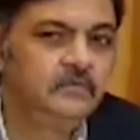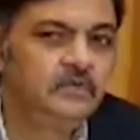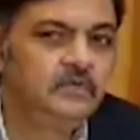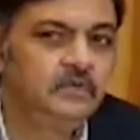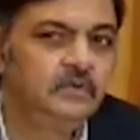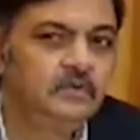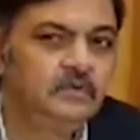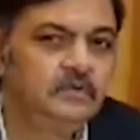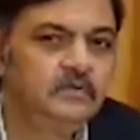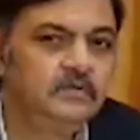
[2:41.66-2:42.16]

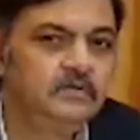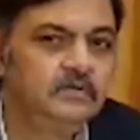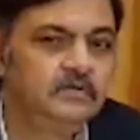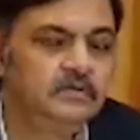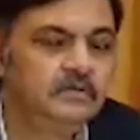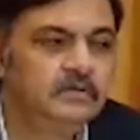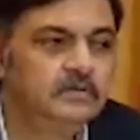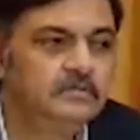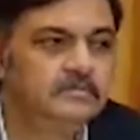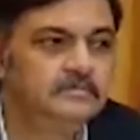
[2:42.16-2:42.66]

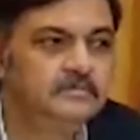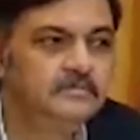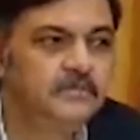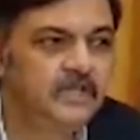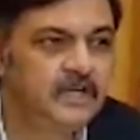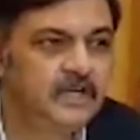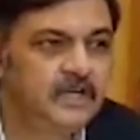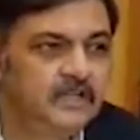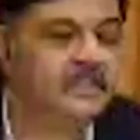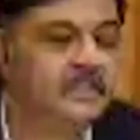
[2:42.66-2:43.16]
तो
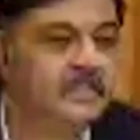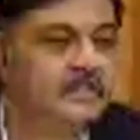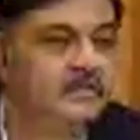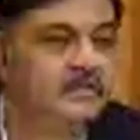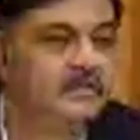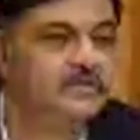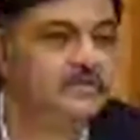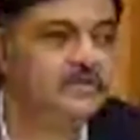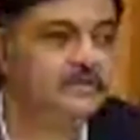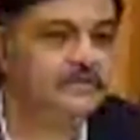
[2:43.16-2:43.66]
तेरह तारीख
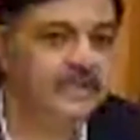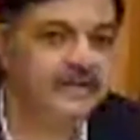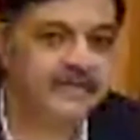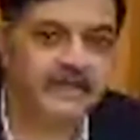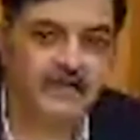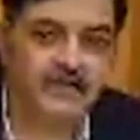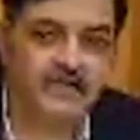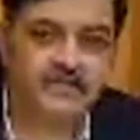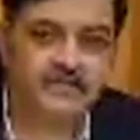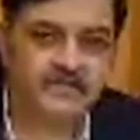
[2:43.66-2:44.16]
को इसने
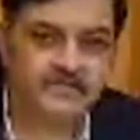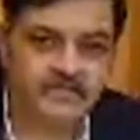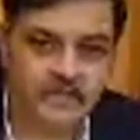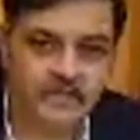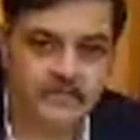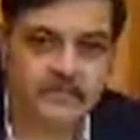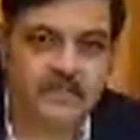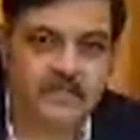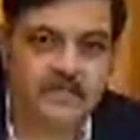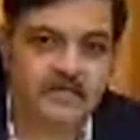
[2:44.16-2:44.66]
वेटिंग लिस्ट
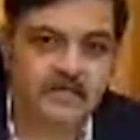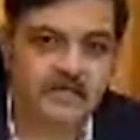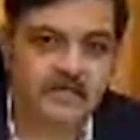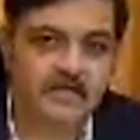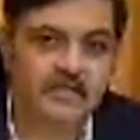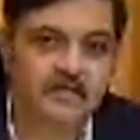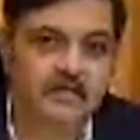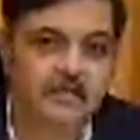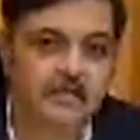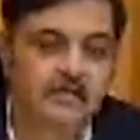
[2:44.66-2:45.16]
छः
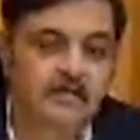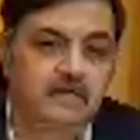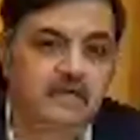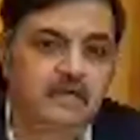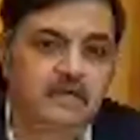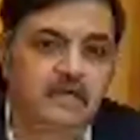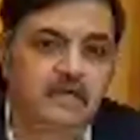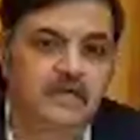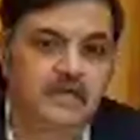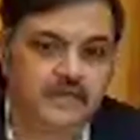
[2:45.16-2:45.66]

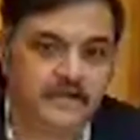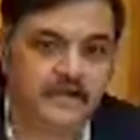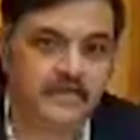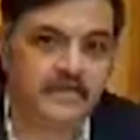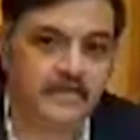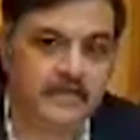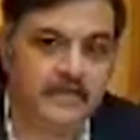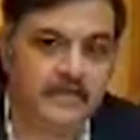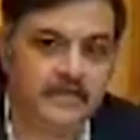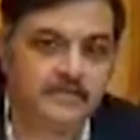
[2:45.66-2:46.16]
में
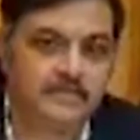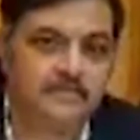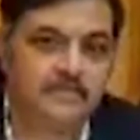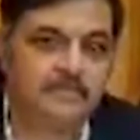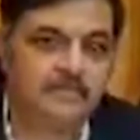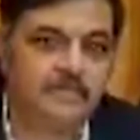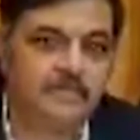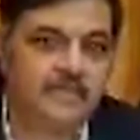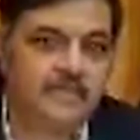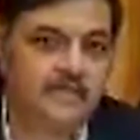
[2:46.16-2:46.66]
टिकट लिया
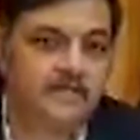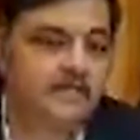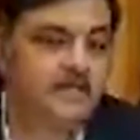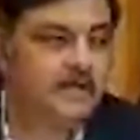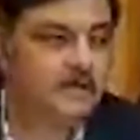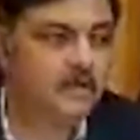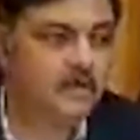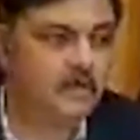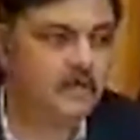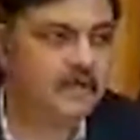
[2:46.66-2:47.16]

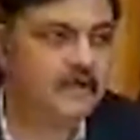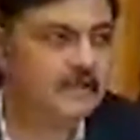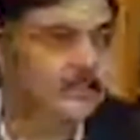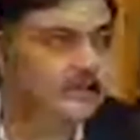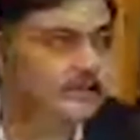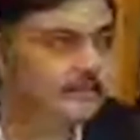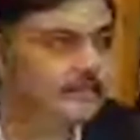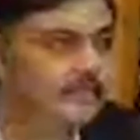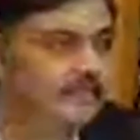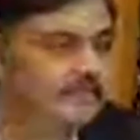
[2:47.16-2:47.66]
गोल्डन
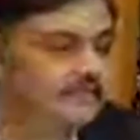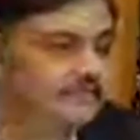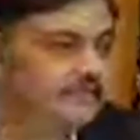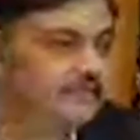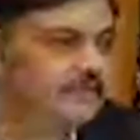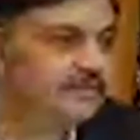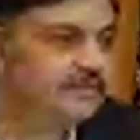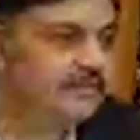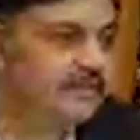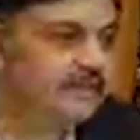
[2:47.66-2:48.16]
टेम्पल
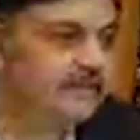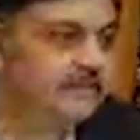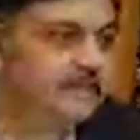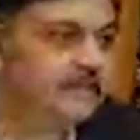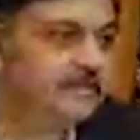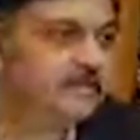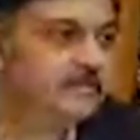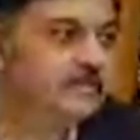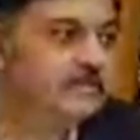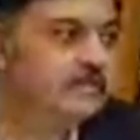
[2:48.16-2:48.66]
एक्सप्रेस ट्रेन में
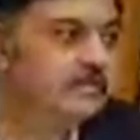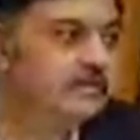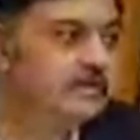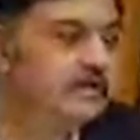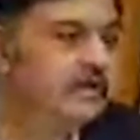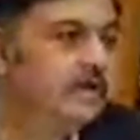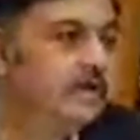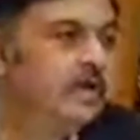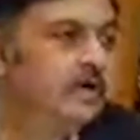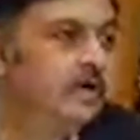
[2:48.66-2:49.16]

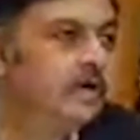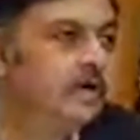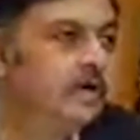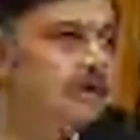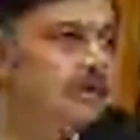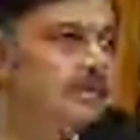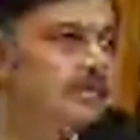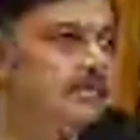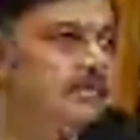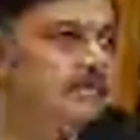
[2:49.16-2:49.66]

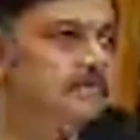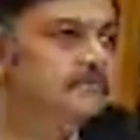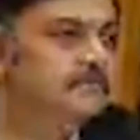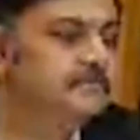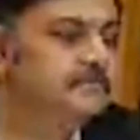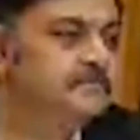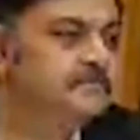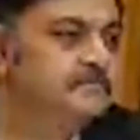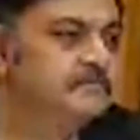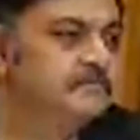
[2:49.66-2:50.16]
और
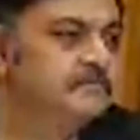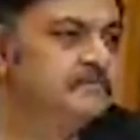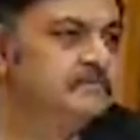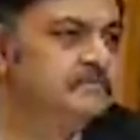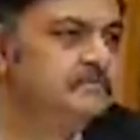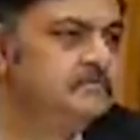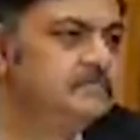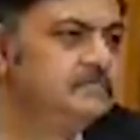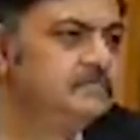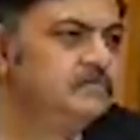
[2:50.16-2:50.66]

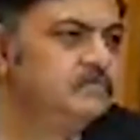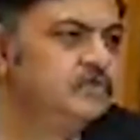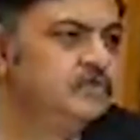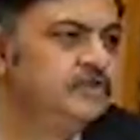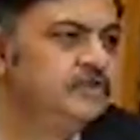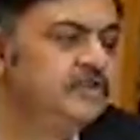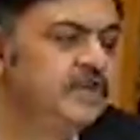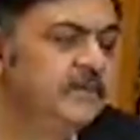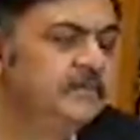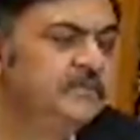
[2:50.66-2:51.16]

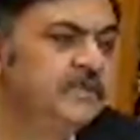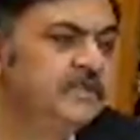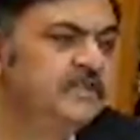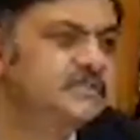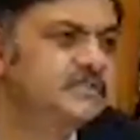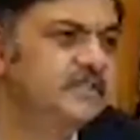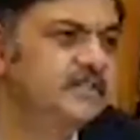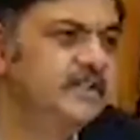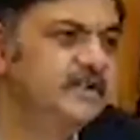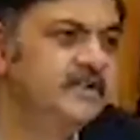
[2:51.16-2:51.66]
शाम तक
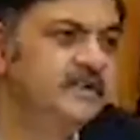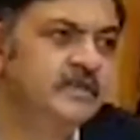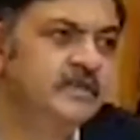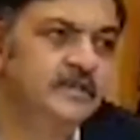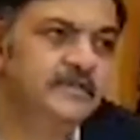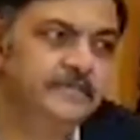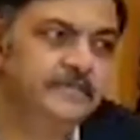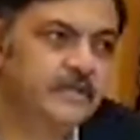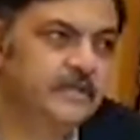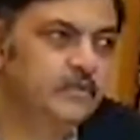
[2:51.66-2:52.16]
इसका टिकट
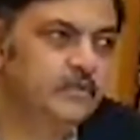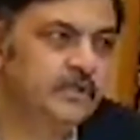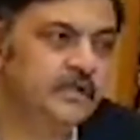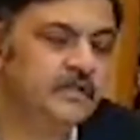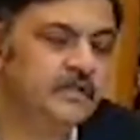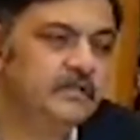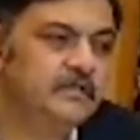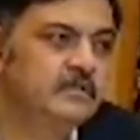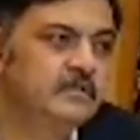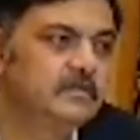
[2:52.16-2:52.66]
कंफर्म हो
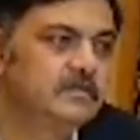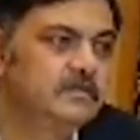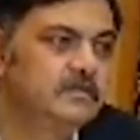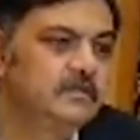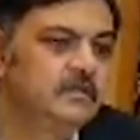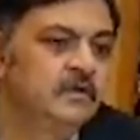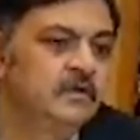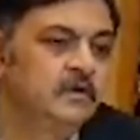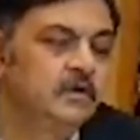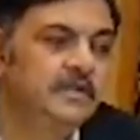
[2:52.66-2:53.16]
गया
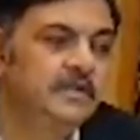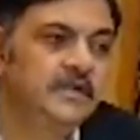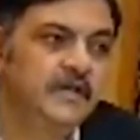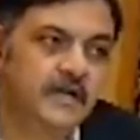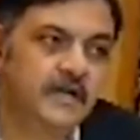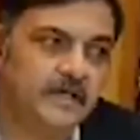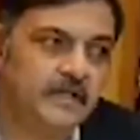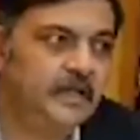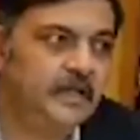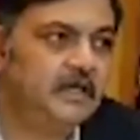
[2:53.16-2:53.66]
और ये
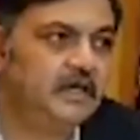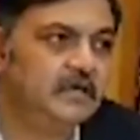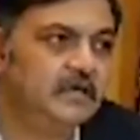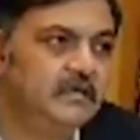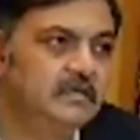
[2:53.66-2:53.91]
अकेला